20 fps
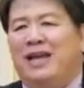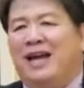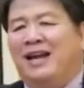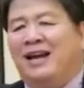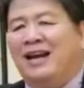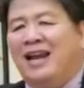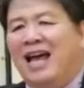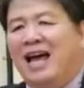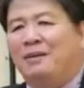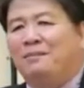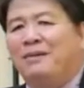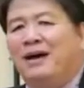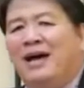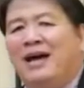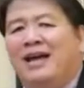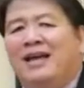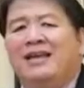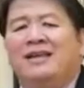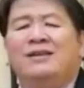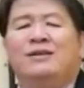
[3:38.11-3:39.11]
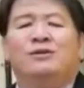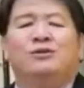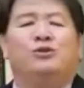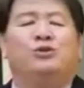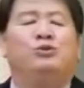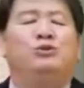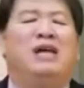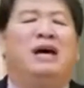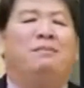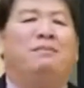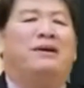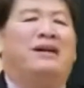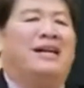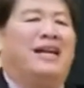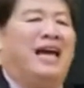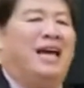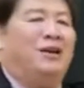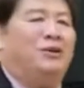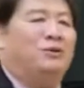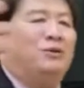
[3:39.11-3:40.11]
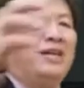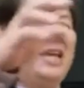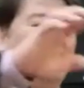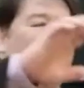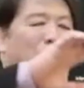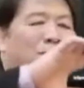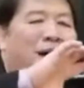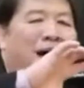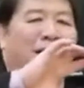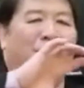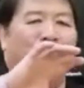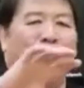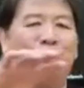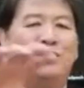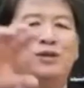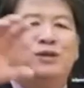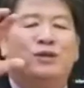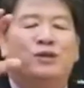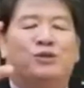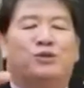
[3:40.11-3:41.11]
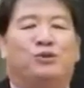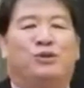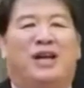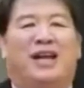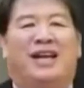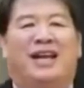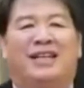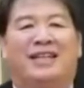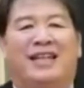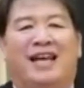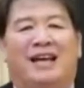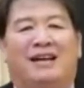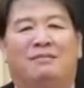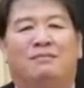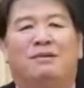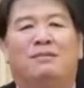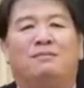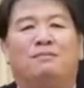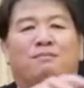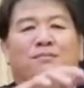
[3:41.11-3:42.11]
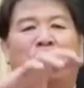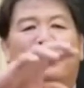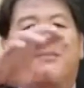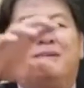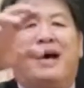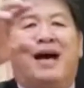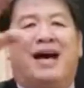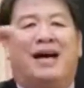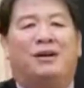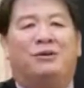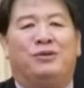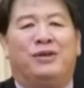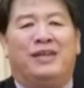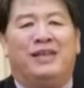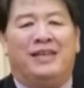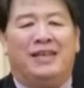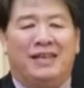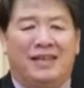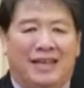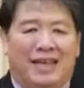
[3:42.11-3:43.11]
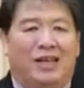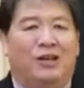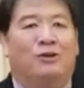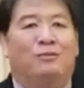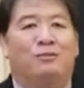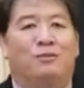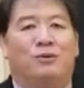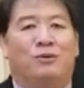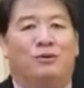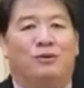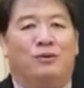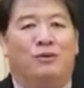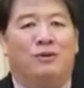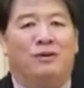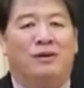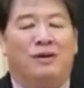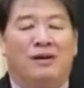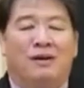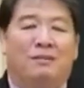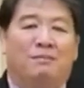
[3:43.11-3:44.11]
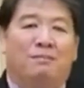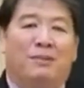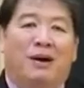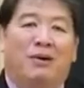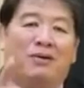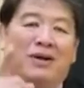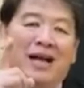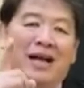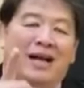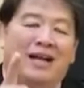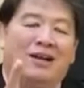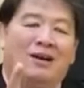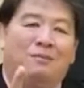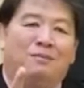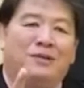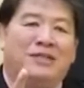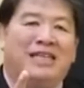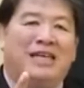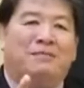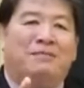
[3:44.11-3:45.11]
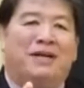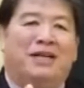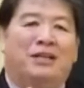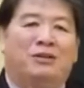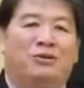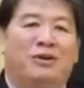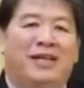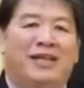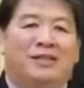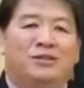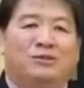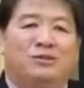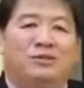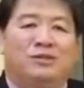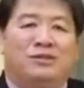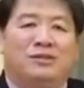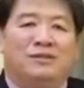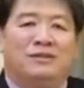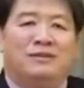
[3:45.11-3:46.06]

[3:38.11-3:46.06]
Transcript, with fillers: yang lama sudah berlalu, yang baru sudah datang memperbaharui hidupmu. Maukah engkau percaya pada Tuhan Yesus?